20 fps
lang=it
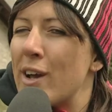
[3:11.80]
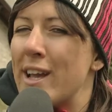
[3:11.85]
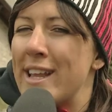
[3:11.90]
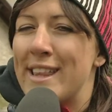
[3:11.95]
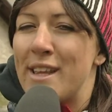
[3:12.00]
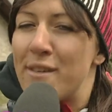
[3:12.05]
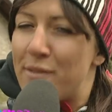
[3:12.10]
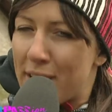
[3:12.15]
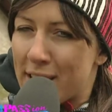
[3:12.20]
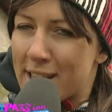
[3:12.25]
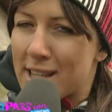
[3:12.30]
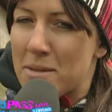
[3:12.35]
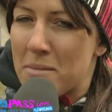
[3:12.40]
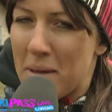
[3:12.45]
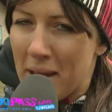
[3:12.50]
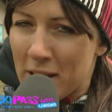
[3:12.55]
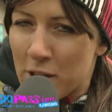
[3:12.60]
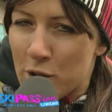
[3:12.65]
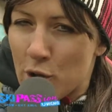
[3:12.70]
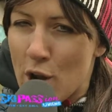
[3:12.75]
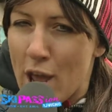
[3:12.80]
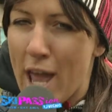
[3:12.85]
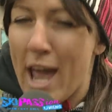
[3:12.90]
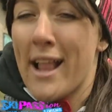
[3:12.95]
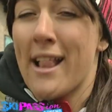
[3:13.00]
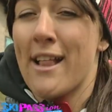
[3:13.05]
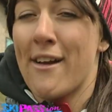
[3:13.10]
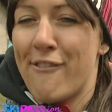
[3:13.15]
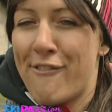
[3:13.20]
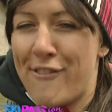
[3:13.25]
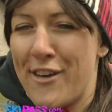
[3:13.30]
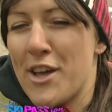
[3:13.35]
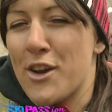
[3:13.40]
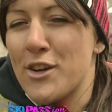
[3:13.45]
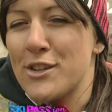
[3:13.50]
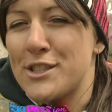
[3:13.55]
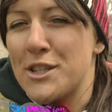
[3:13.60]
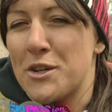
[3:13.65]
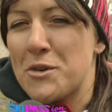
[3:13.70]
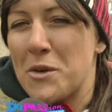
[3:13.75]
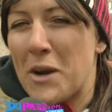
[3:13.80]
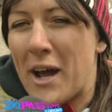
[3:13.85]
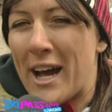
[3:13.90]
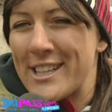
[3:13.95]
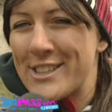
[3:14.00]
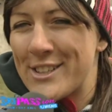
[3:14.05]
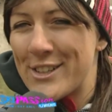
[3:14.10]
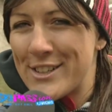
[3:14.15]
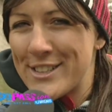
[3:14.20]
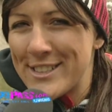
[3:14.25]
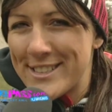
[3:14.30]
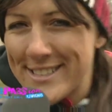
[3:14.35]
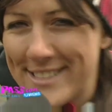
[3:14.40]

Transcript: il divertimento lì è davvero assicurato.